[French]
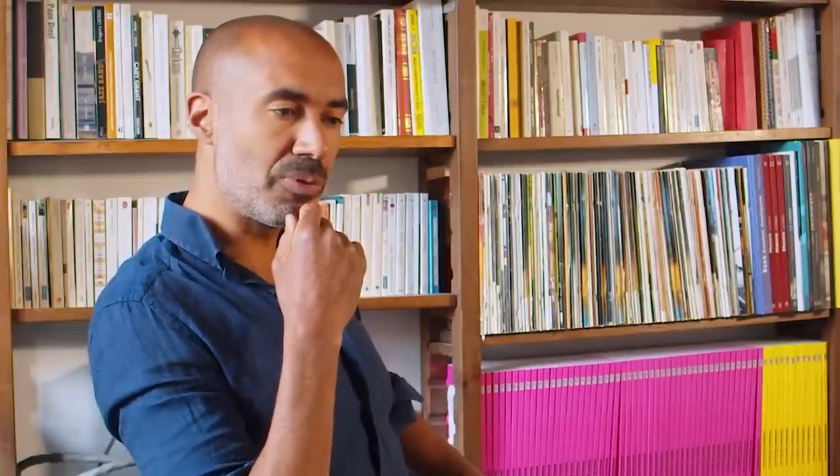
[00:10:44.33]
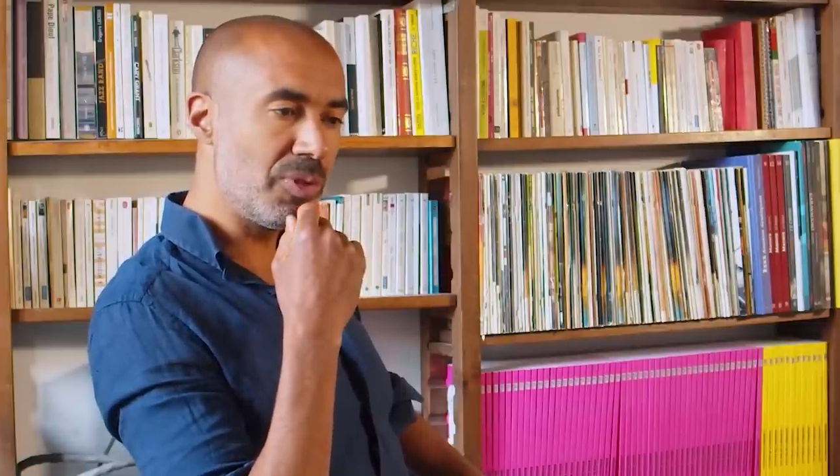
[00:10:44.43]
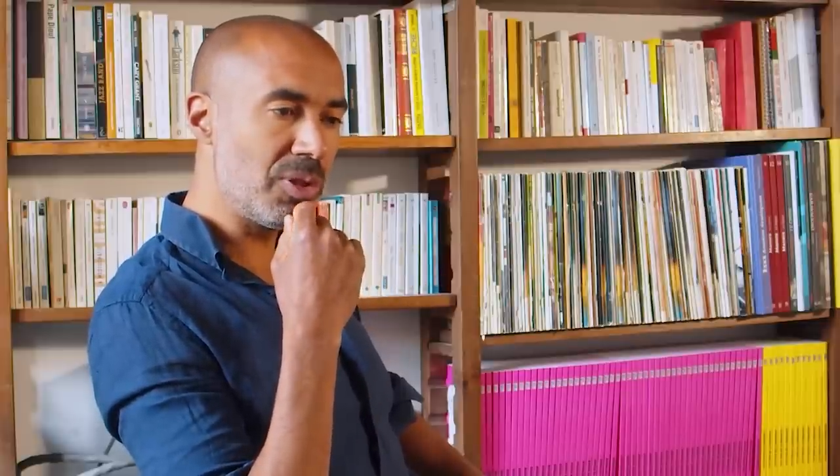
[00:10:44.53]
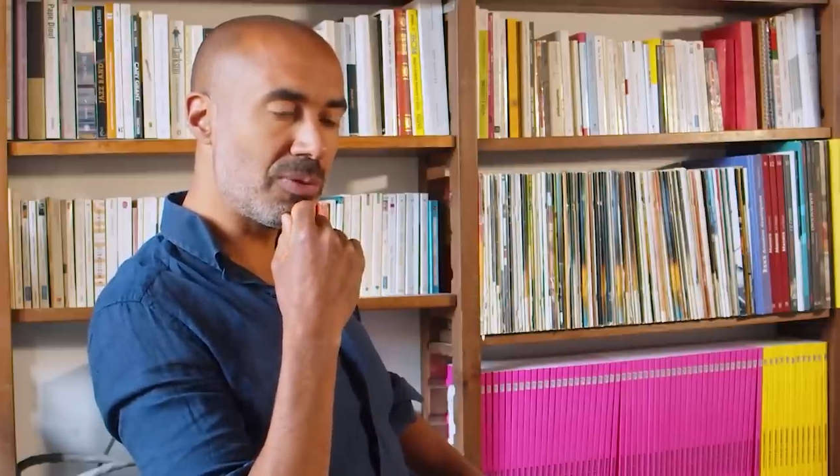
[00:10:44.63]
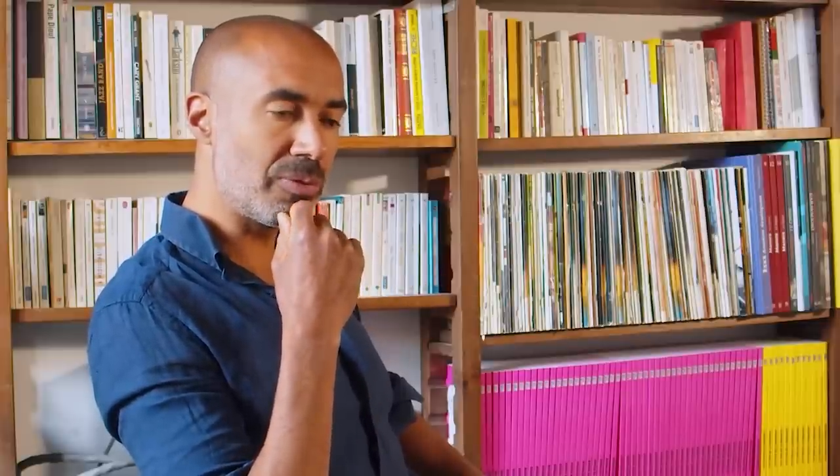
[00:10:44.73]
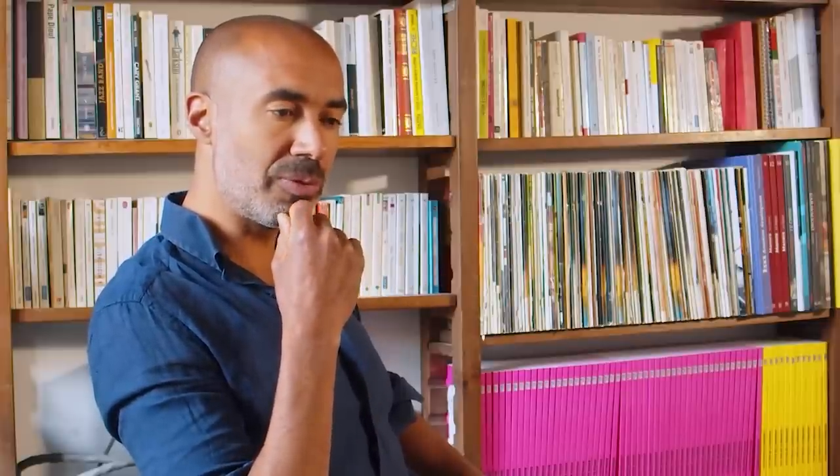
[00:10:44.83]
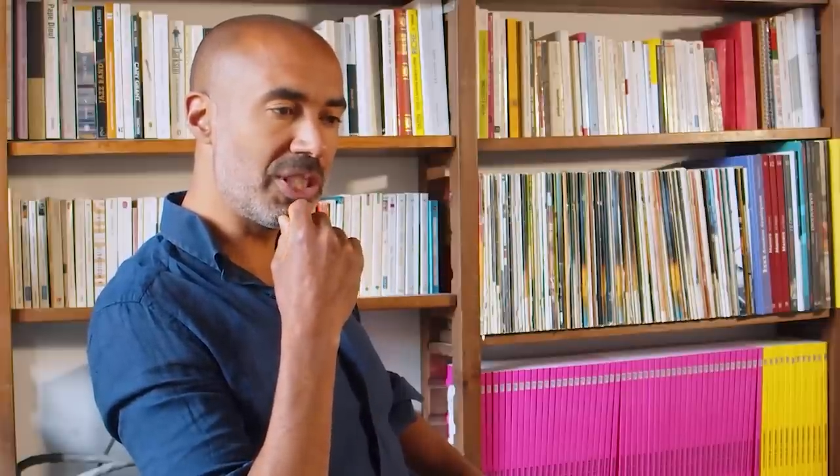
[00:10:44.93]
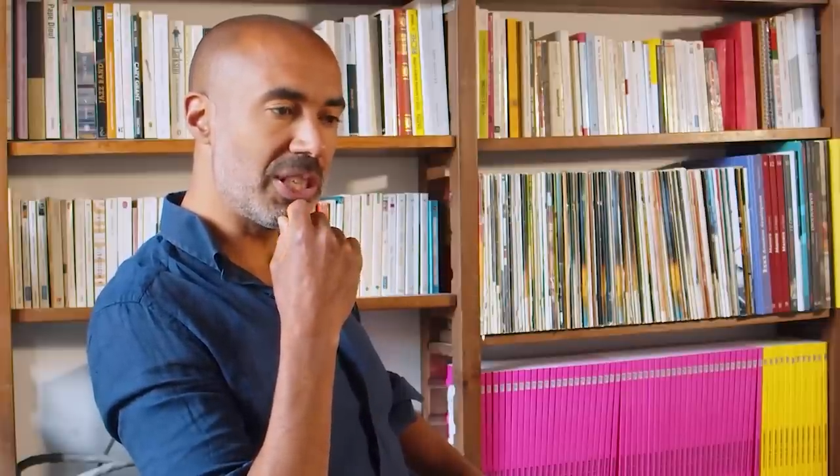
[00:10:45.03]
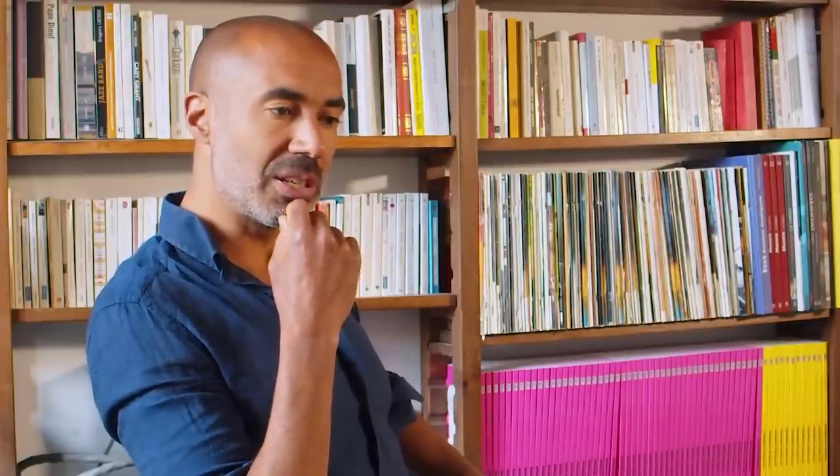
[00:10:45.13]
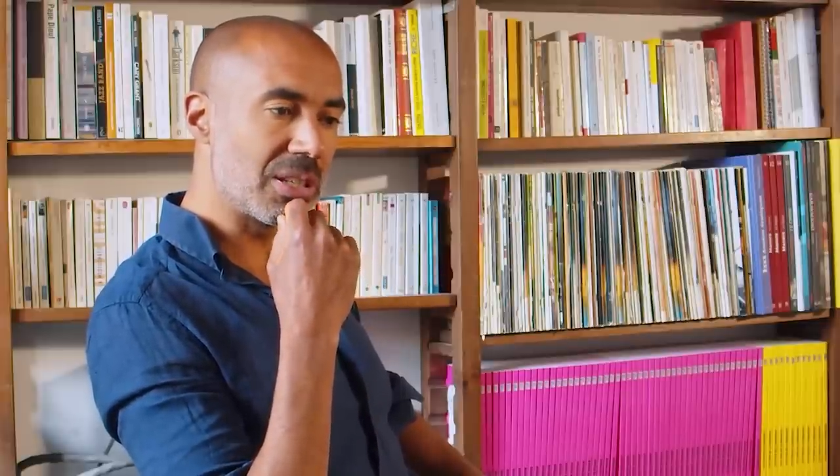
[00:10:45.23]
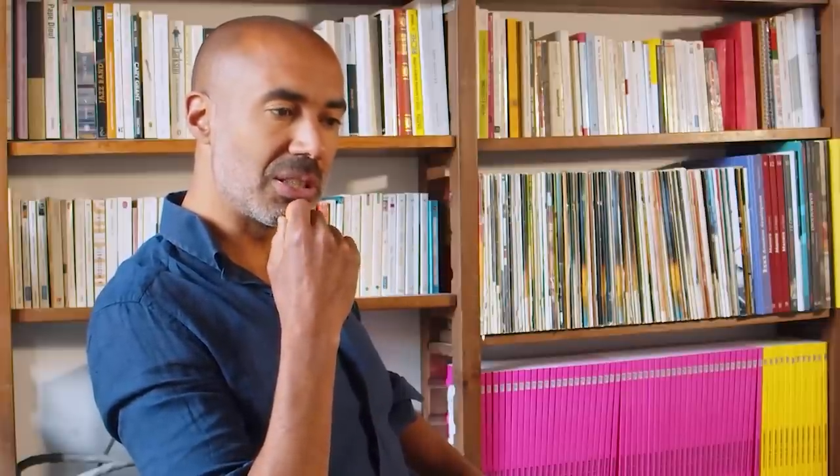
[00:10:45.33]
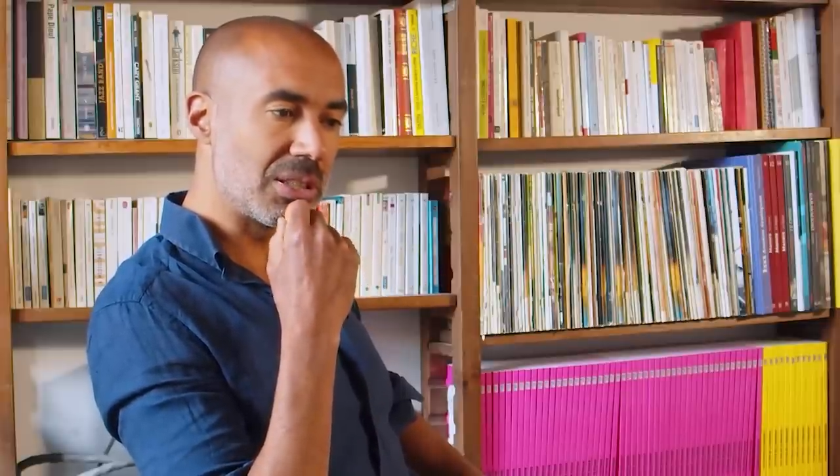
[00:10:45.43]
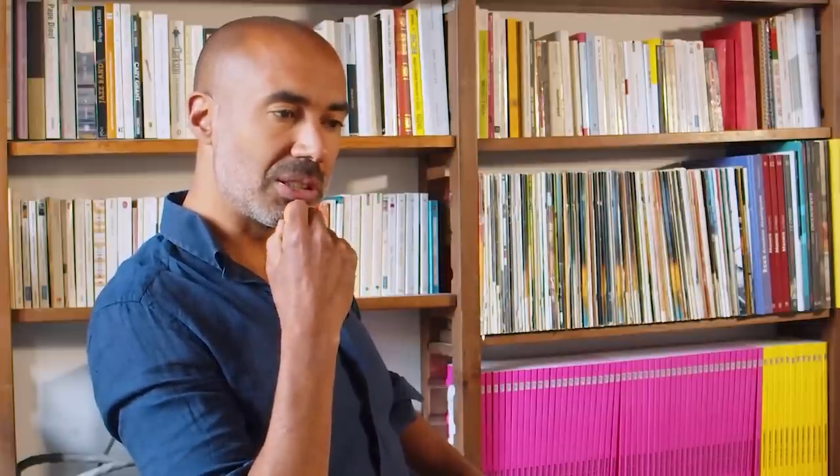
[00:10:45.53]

physique,